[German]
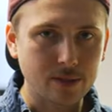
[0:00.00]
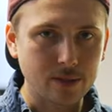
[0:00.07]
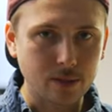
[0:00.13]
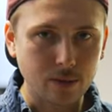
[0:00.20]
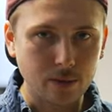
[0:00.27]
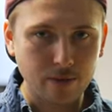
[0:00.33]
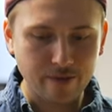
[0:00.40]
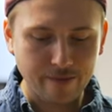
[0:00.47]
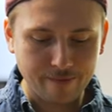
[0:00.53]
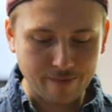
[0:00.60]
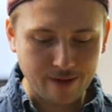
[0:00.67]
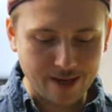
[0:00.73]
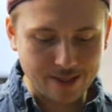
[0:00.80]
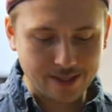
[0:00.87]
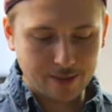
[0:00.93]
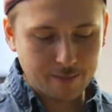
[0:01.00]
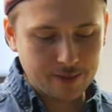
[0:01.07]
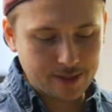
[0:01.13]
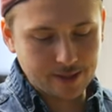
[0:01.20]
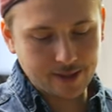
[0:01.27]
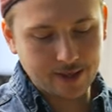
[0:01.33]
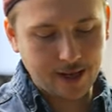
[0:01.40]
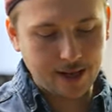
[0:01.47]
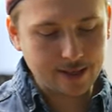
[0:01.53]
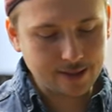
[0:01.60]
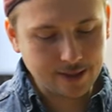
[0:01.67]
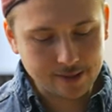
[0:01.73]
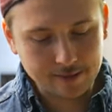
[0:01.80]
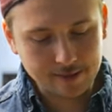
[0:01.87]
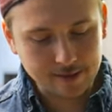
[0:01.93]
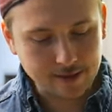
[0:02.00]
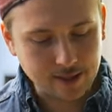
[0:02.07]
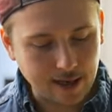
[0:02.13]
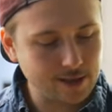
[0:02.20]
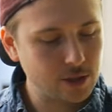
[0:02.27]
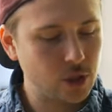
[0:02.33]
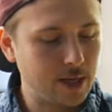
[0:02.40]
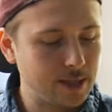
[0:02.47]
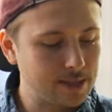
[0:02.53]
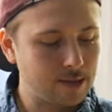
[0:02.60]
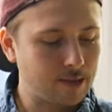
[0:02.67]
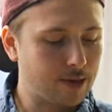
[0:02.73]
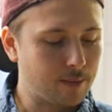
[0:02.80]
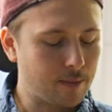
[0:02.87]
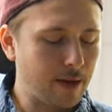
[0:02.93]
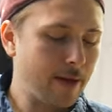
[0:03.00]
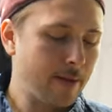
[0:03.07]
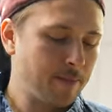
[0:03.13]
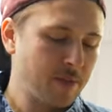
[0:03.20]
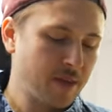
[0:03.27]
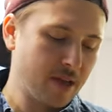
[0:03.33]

So, weil das ja ein bisschen einen Asias-Touch hat, sag ich mal,